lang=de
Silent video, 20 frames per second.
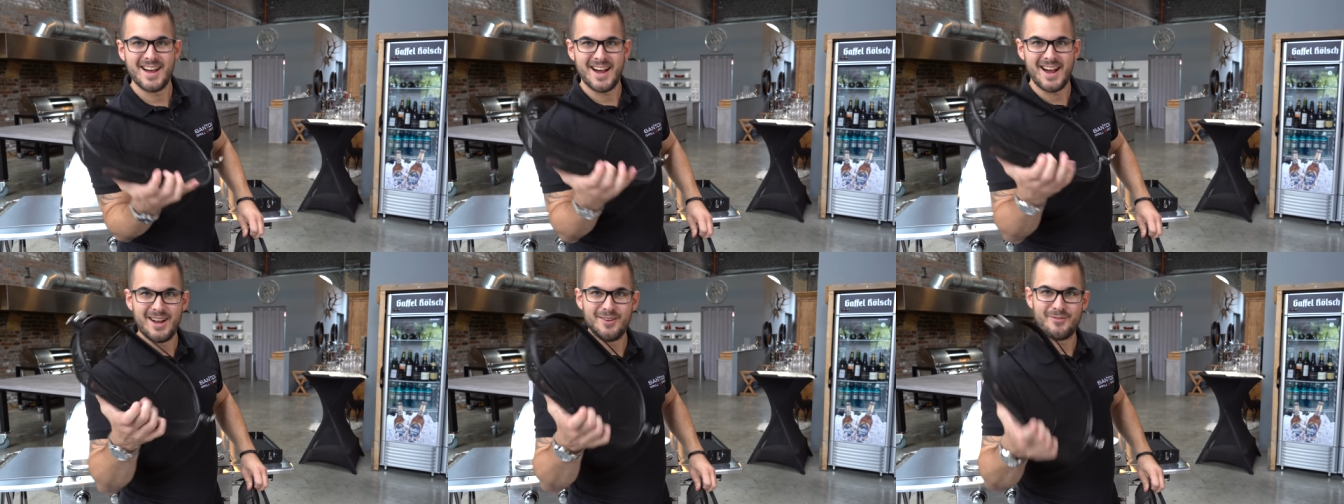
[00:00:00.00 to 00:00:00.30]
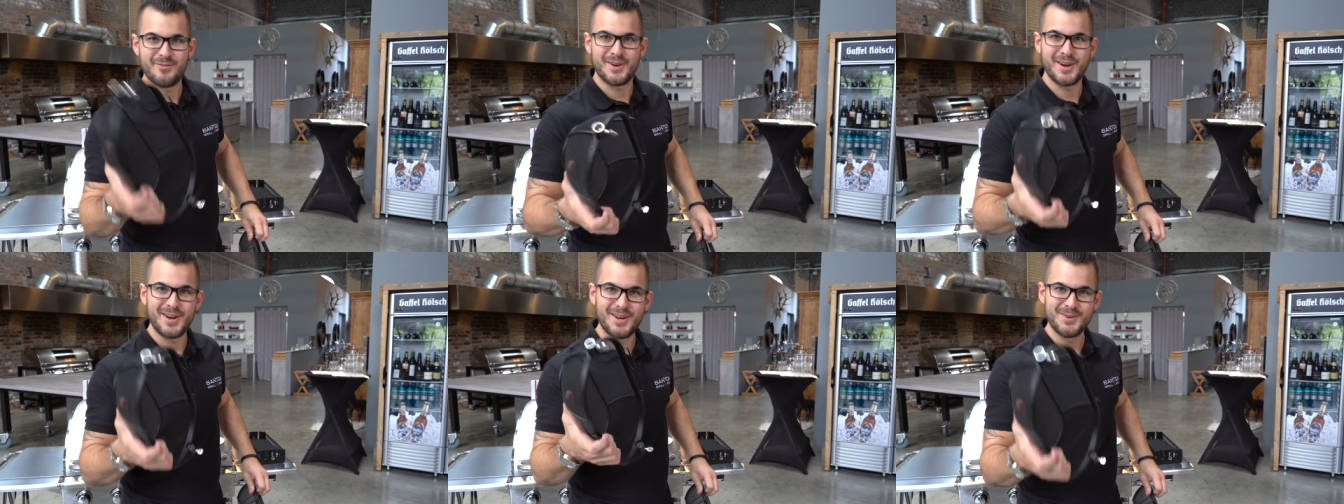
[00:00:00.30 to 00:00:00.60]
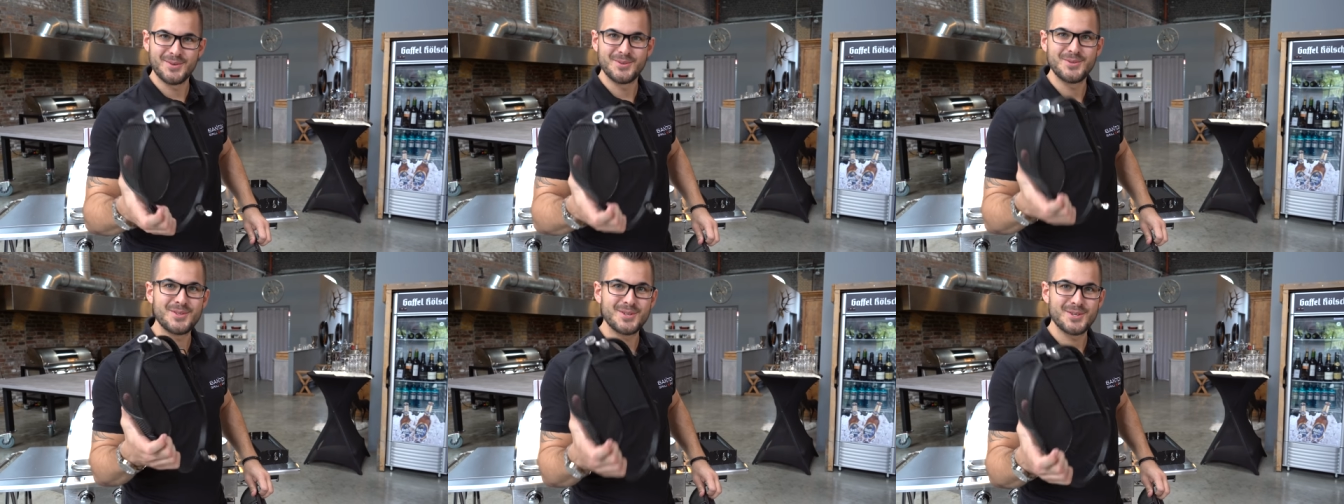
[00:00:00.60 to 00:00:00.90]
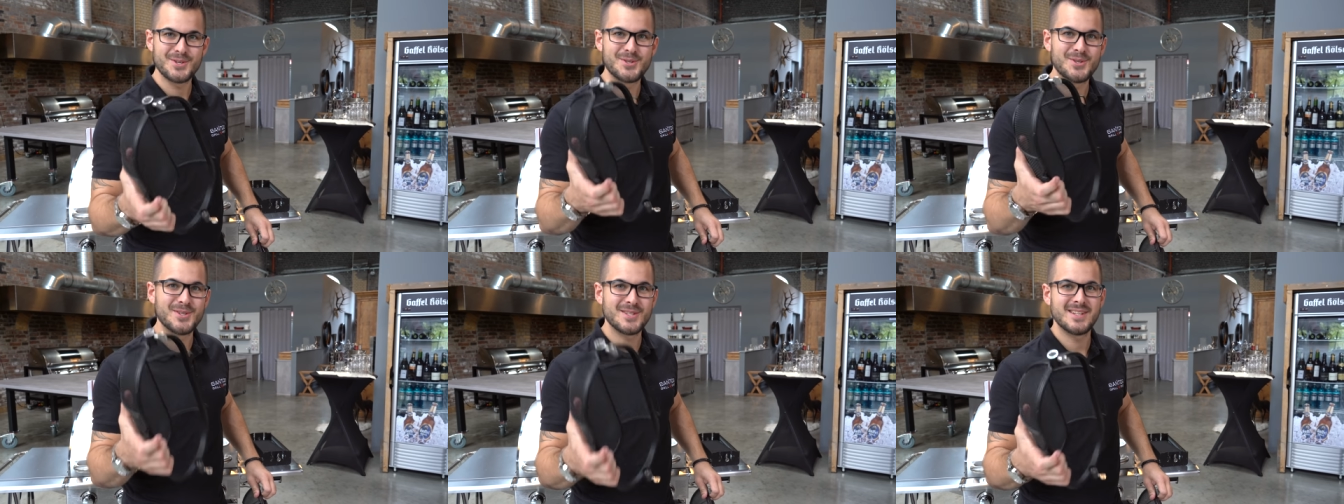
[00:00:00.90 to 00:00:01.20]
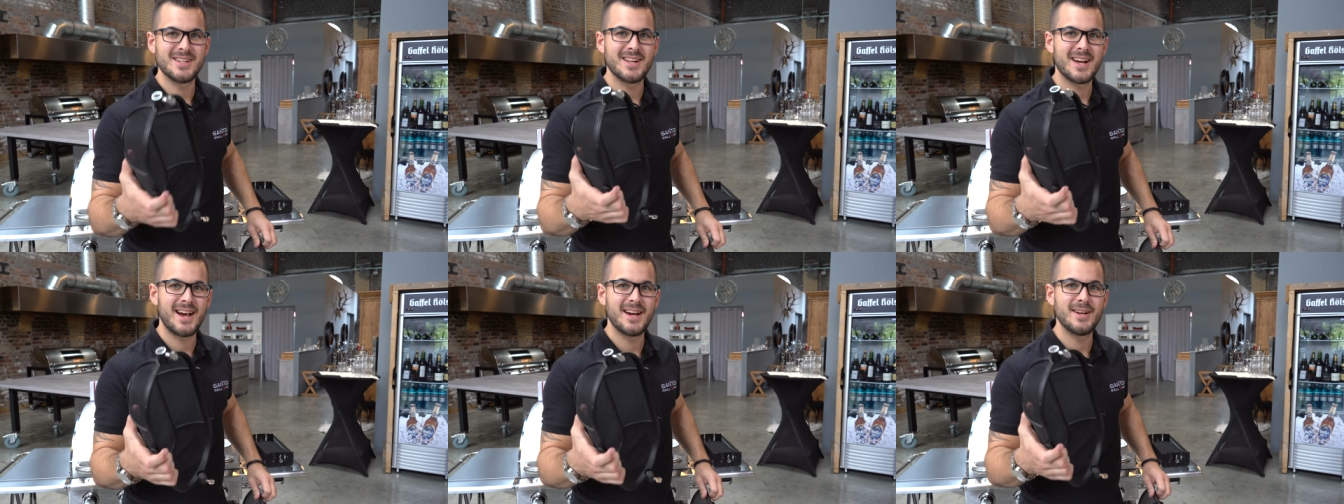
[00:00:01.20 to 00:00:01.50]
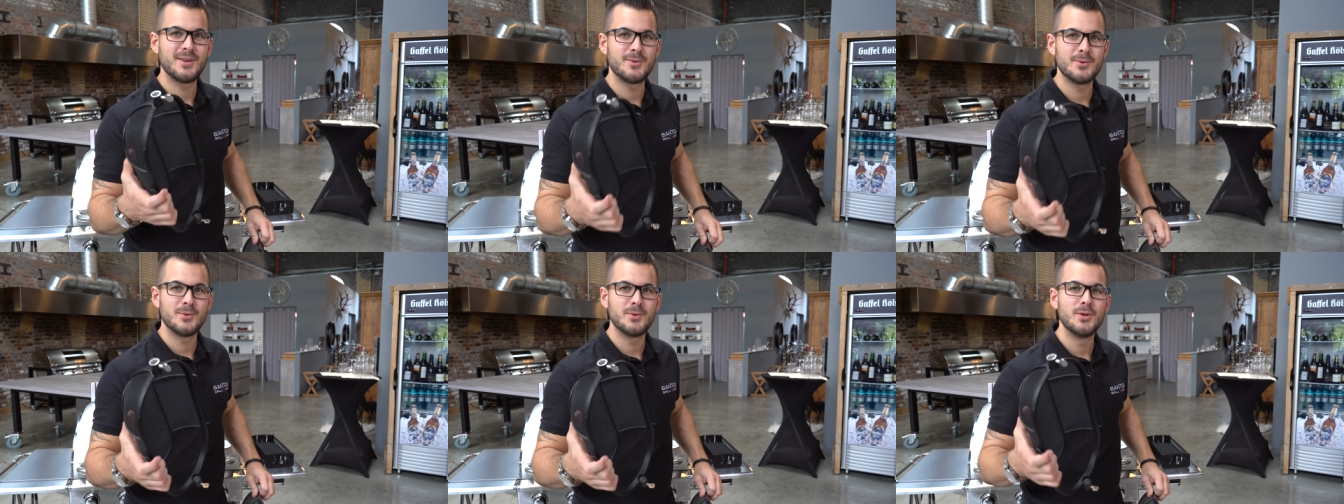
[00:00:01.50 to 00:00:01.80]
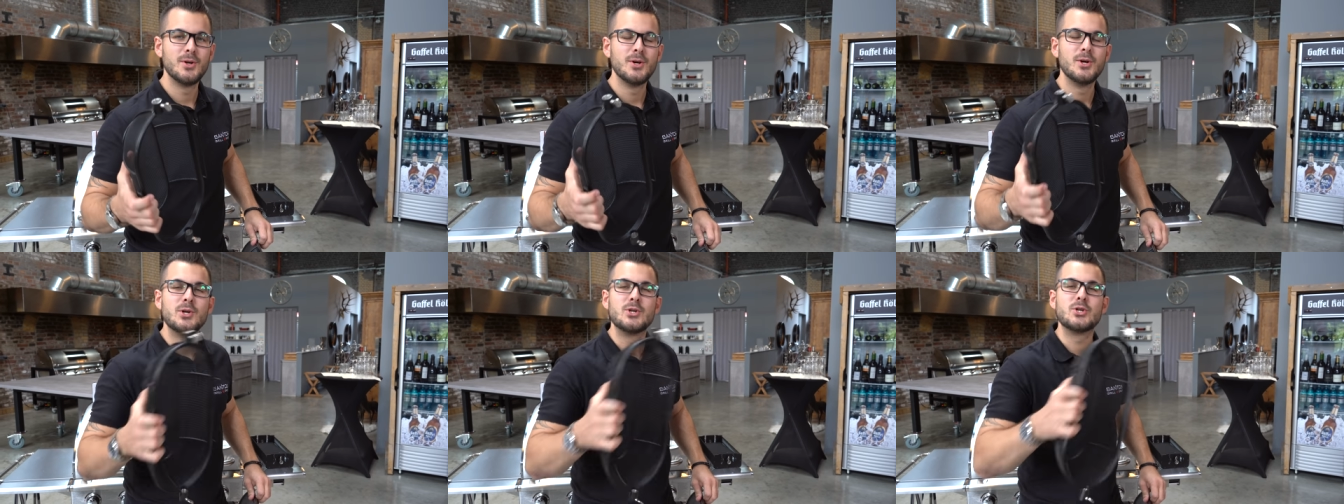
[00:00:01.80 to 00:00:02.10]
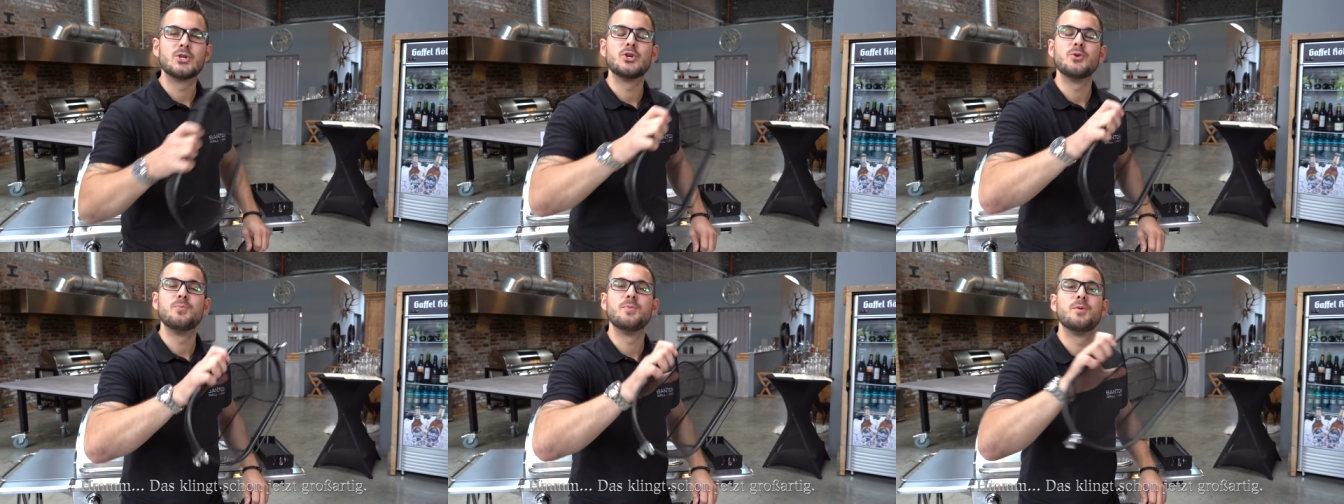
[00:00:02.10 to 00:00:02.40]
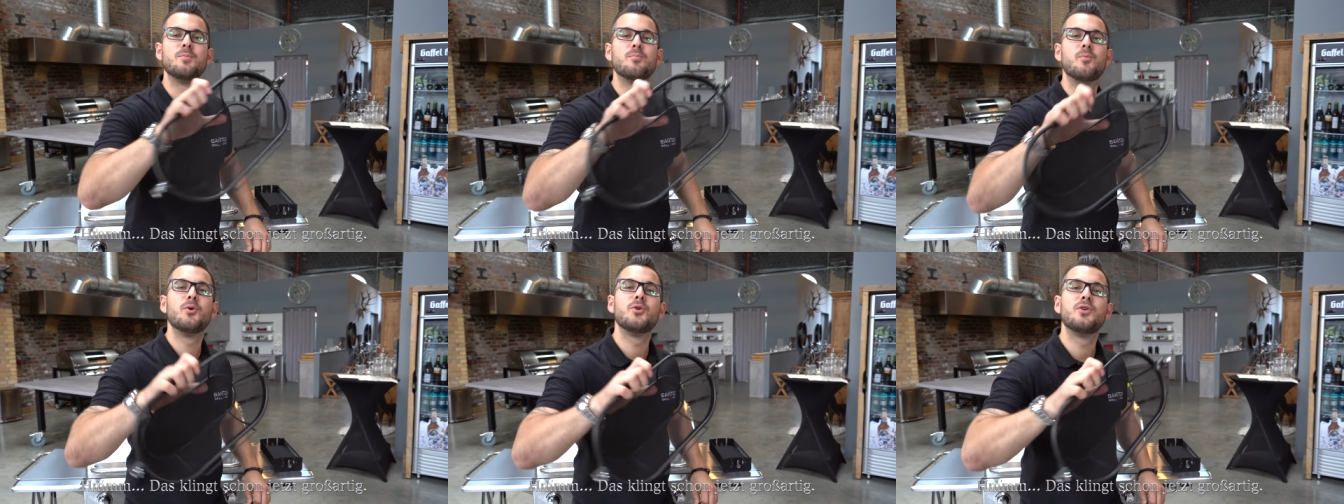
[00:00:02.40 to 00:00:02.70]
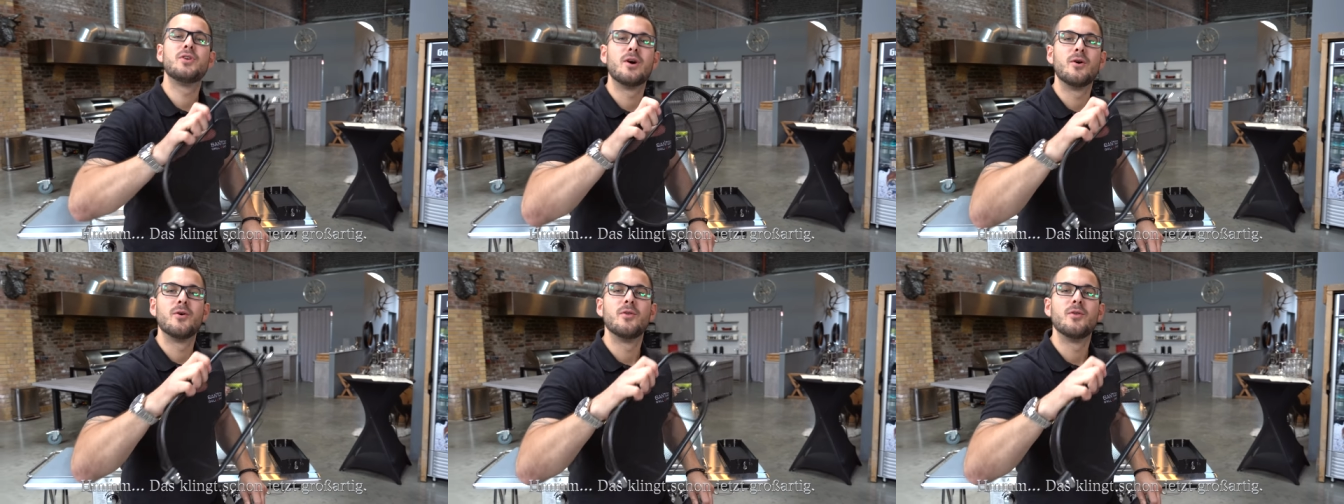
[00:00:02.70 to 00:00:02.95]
einfach in unsere Schüssel reintun, schön mit Butter